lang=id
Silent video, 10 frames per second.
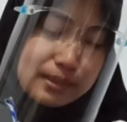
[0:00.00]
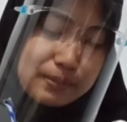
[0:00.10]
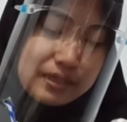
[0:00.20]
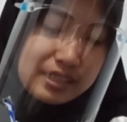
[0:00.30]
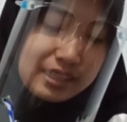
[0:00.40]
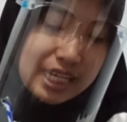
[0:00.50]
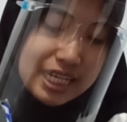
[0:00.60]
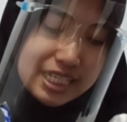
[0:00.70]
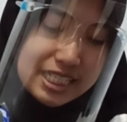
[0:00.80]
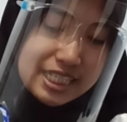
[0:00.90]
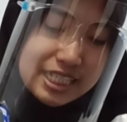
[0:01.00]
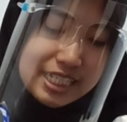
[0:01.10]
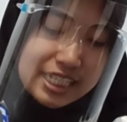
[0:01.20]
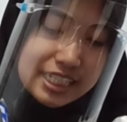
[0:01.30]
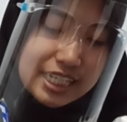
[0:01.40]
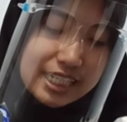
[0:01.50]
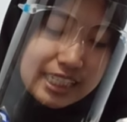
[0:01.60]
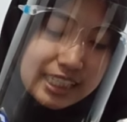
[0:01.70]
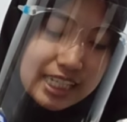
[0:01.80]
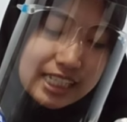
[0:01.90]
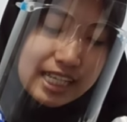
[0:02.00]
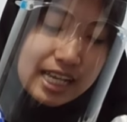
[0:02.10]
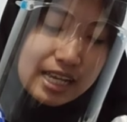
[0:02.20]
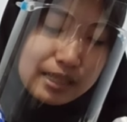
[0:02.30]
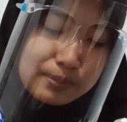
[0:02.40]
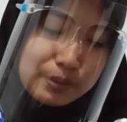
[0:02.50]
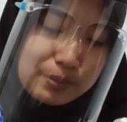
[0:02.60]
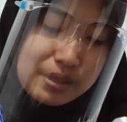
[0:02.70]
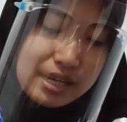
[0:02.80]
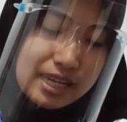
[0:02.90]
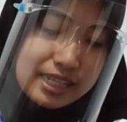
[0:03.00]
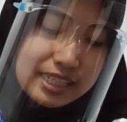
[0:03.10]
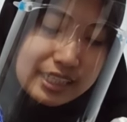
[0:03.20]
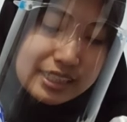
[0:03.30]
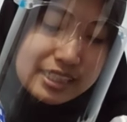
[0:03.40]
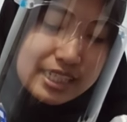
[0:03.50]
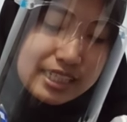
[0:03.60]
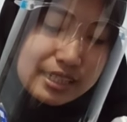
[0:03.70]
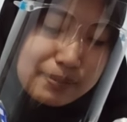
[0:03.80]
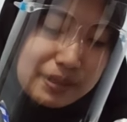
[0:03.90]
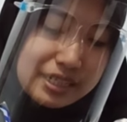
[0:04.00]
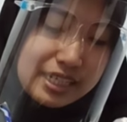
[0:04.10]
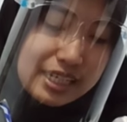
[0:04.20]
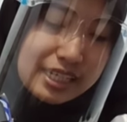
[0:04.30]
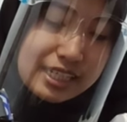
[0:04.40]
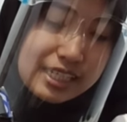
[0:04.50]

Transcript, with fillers: klip kertas dan kita lihat perubahan yang terjadi pada